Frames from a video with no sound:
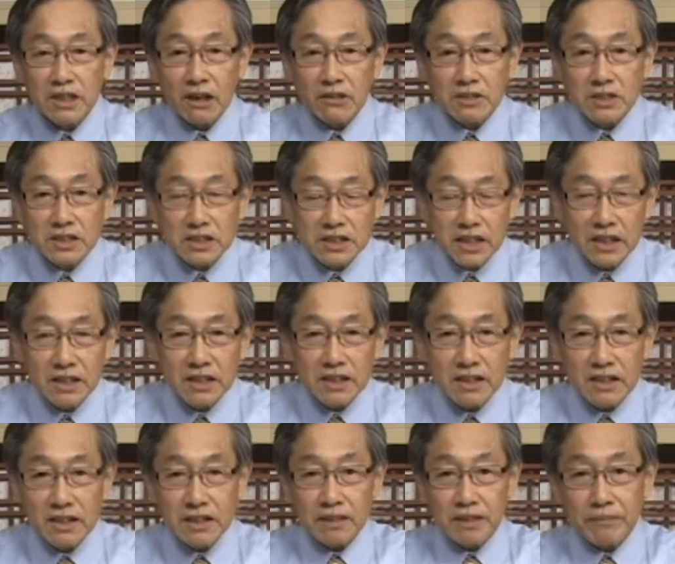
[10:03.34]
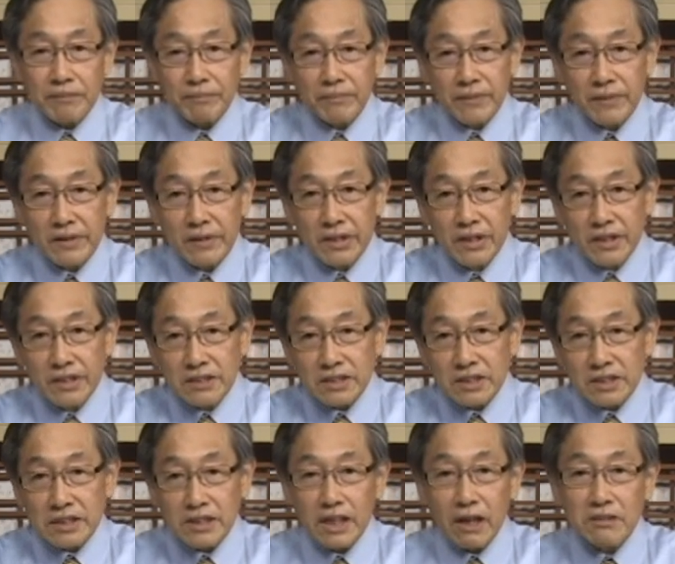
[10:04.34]
掉自己的利益，
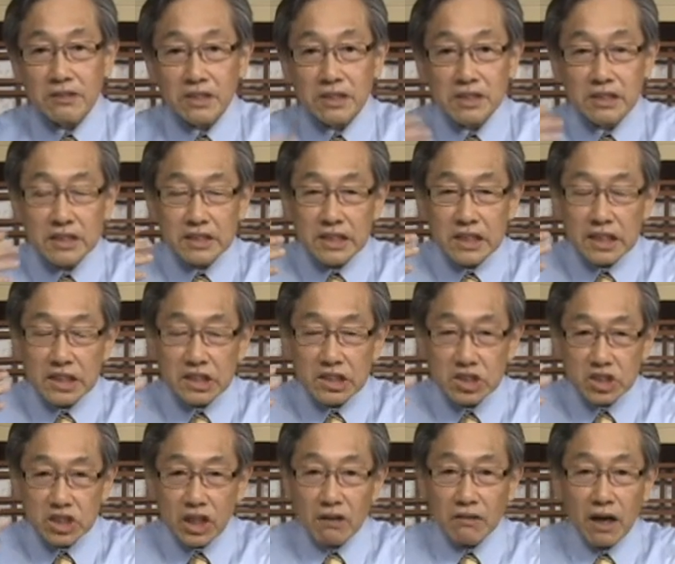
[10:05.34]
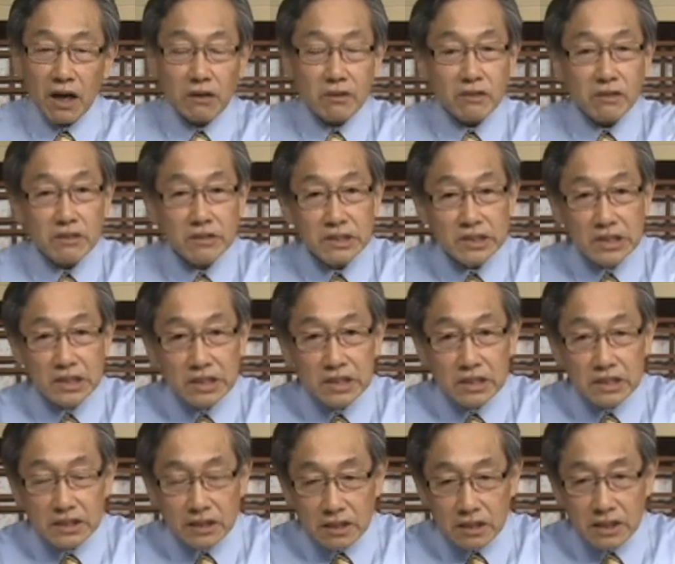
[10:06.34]
舍掉自己的骄傲，
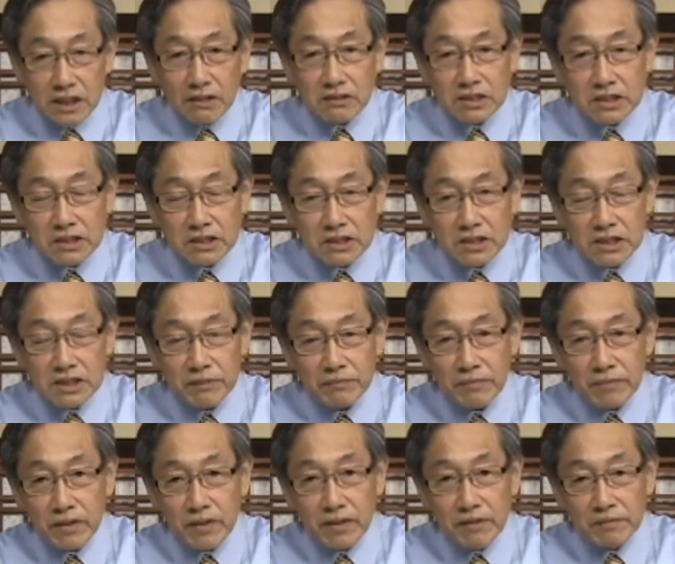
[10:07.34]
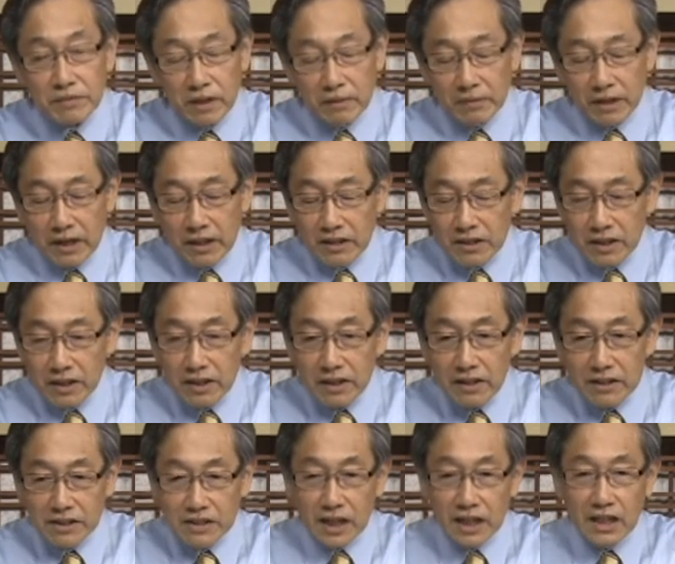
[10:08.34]
舍掉自己，那么
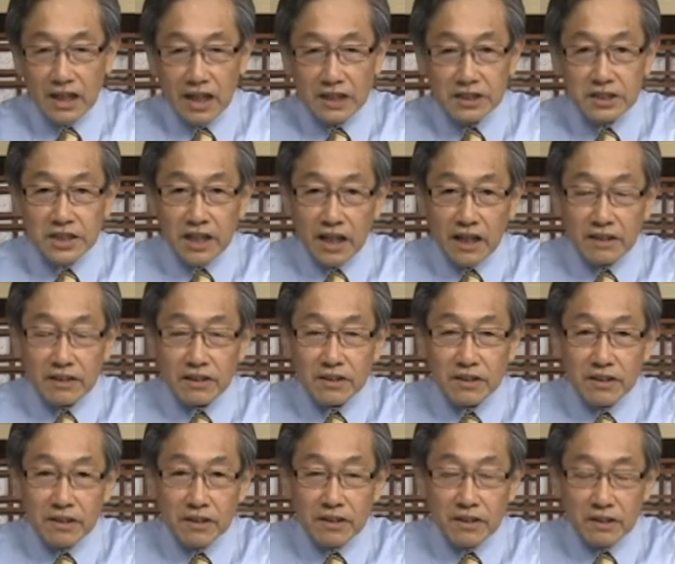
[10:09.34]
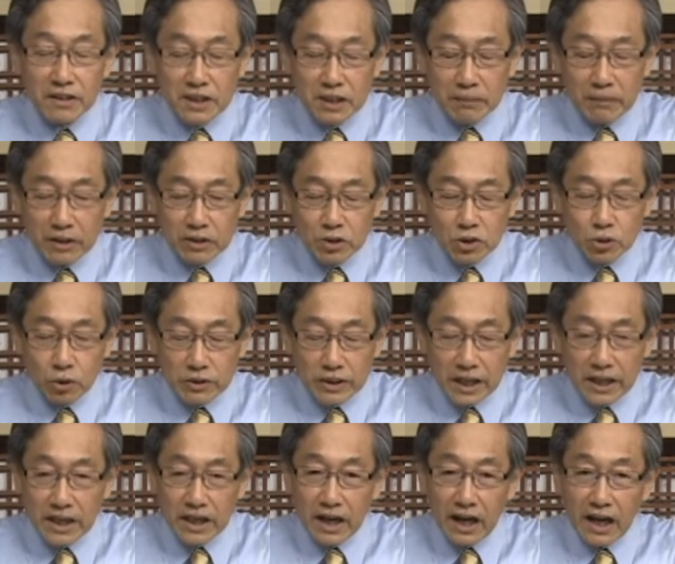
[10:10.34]
在人前。那么所
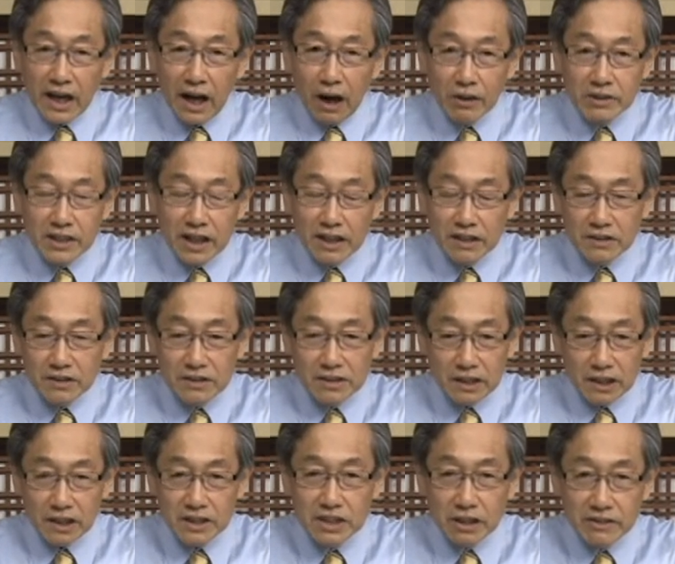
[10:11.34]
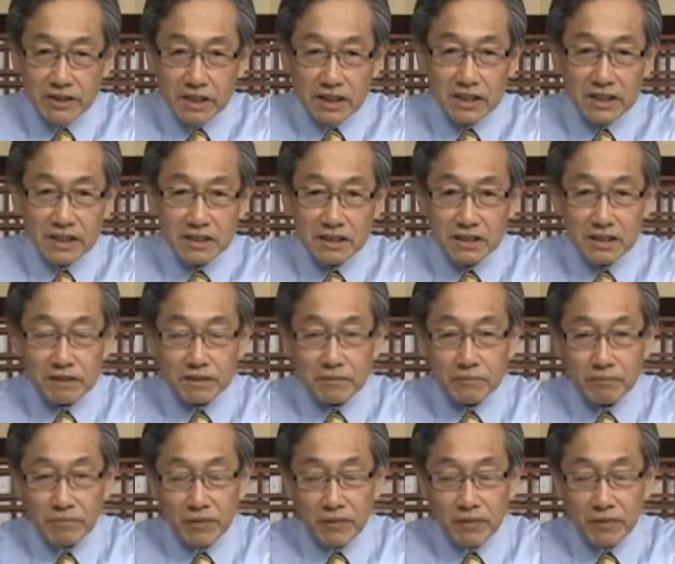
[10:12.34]
应该好像得着一些利益，